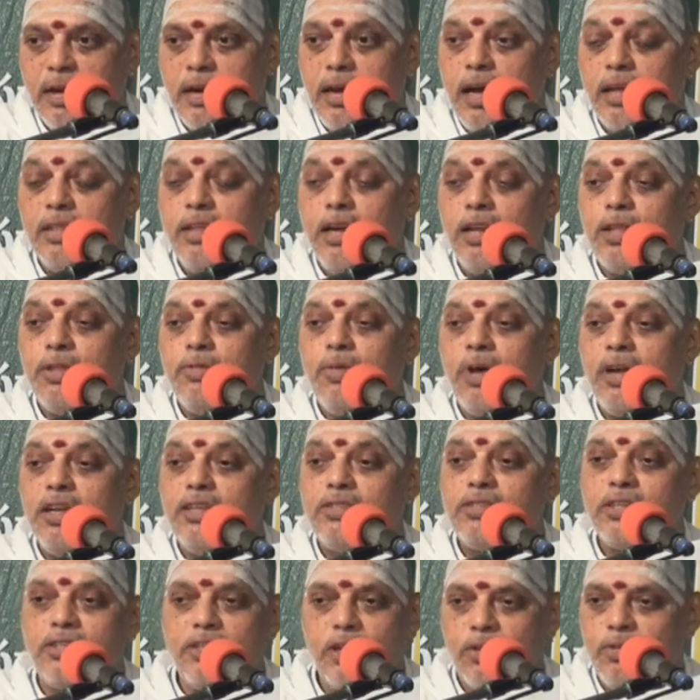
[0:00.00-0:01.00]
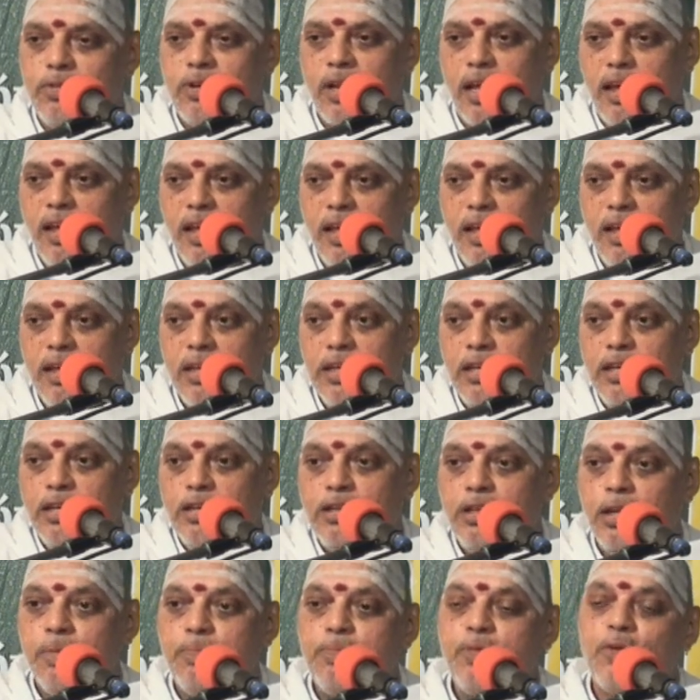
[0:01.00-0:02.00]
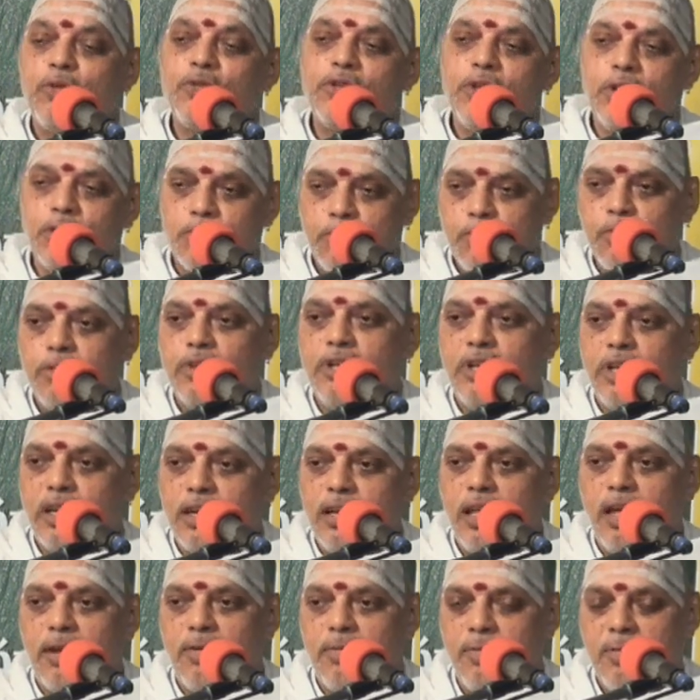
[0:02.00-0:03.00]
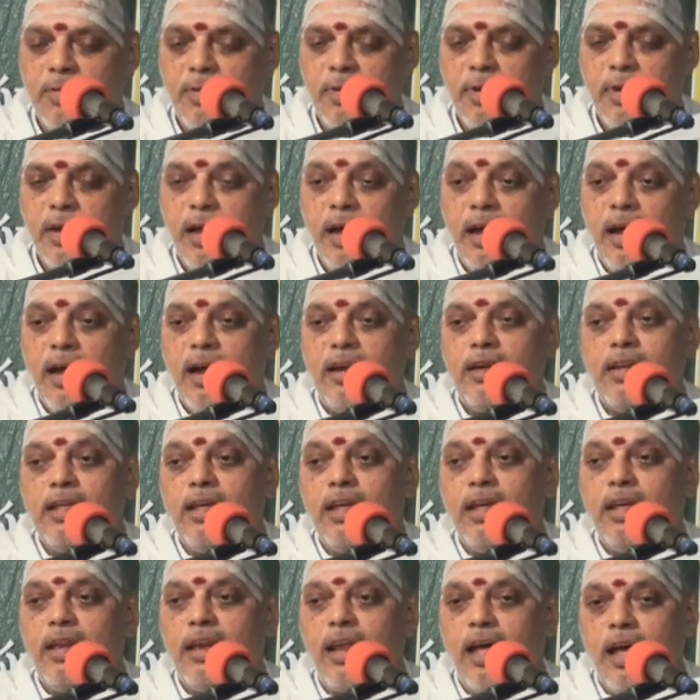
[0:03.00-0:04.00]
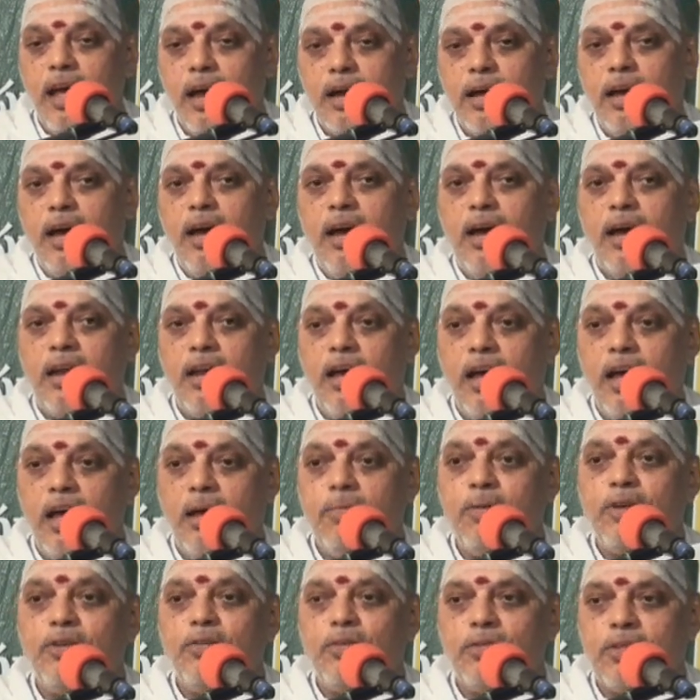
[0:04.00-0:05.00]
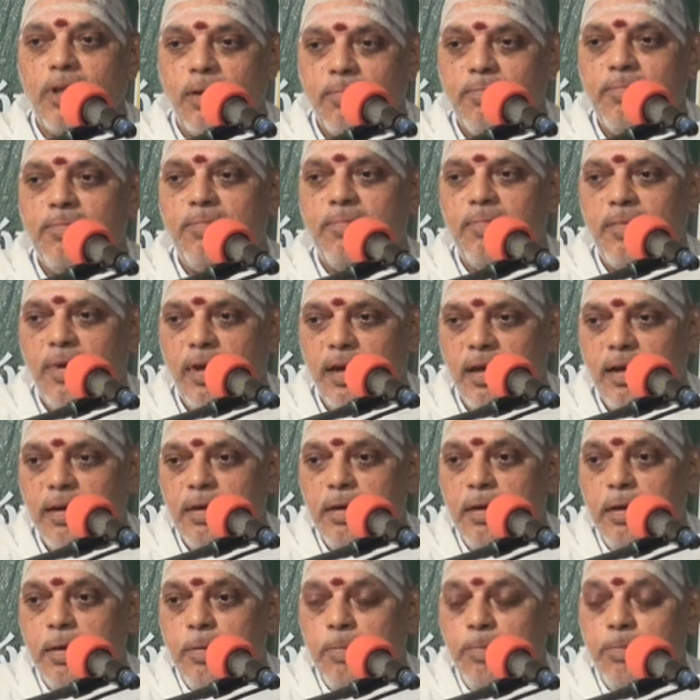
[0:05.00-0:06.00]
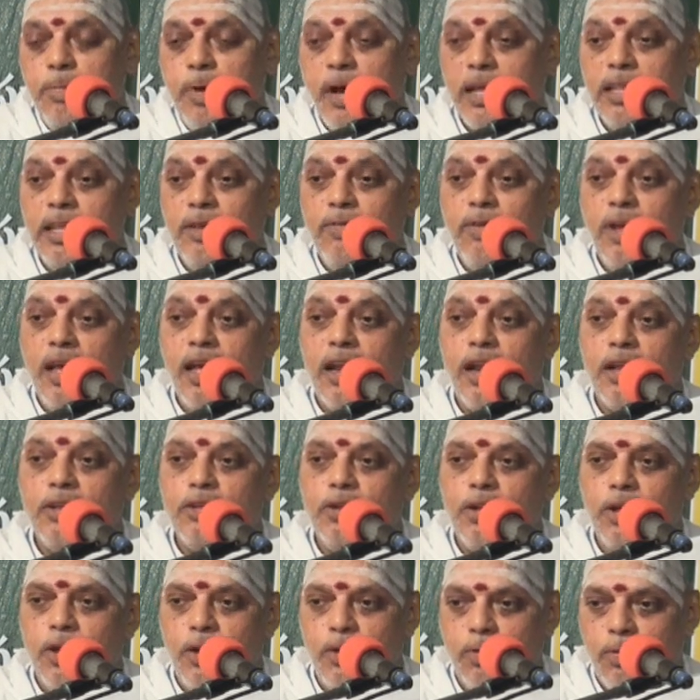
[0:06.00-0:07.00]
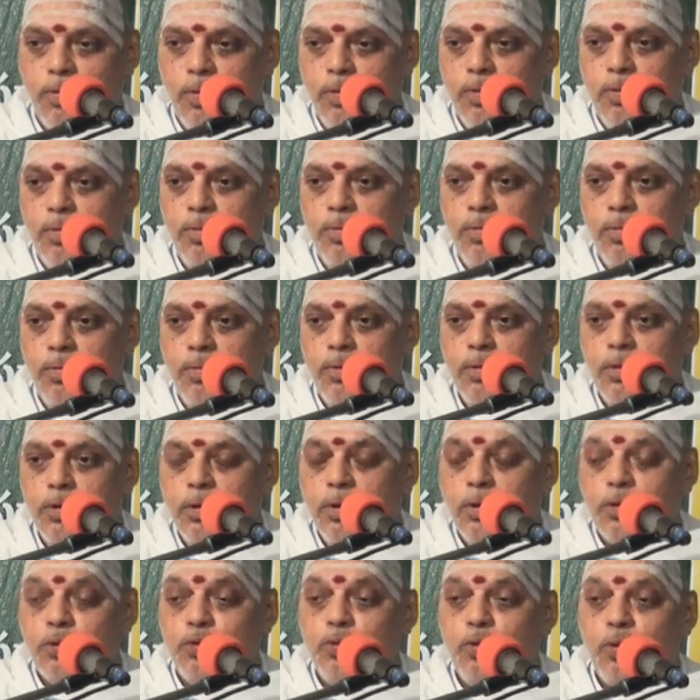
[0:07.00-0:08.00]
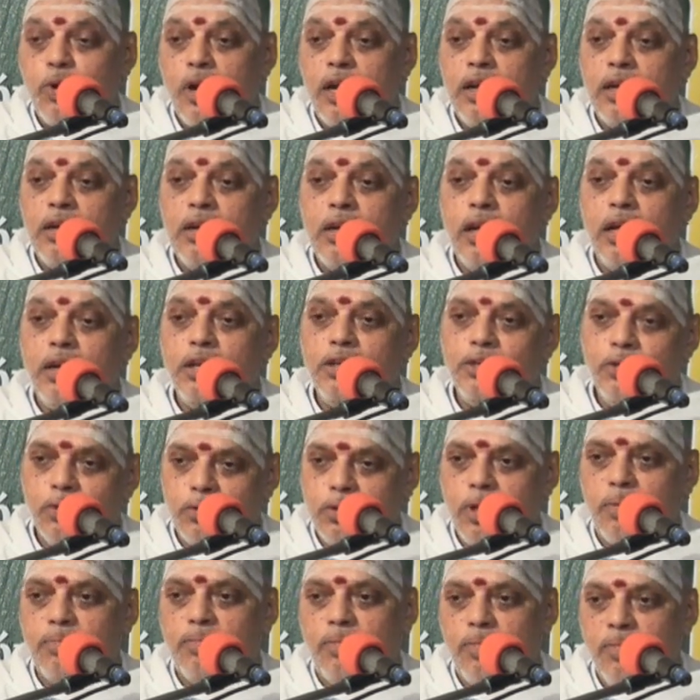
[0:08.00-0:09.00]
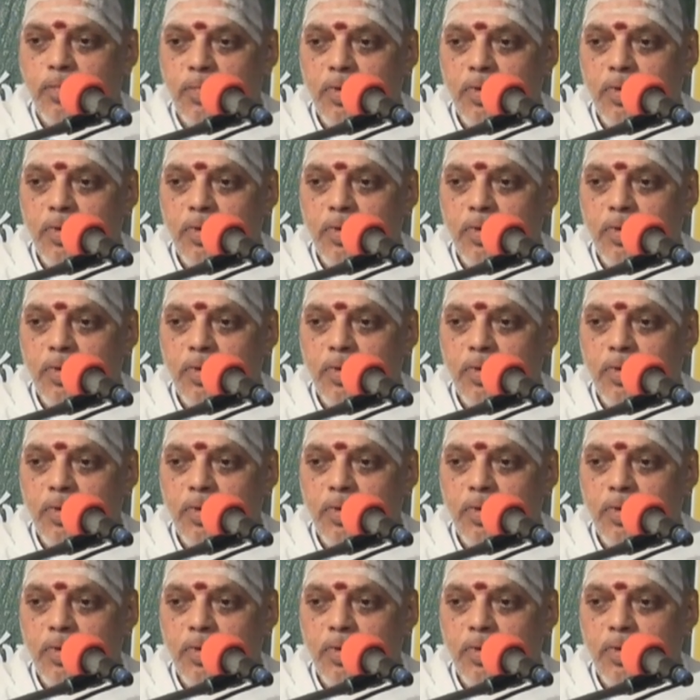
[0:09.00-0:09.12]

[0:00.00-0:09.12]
కదిలి ధ్వని చెయ్యదుట ఎప్పుడు చేస్తుంది అన్నారు అంటే నాగానామయుతం పదివేల ఏనుగులు తురంగ నియుతం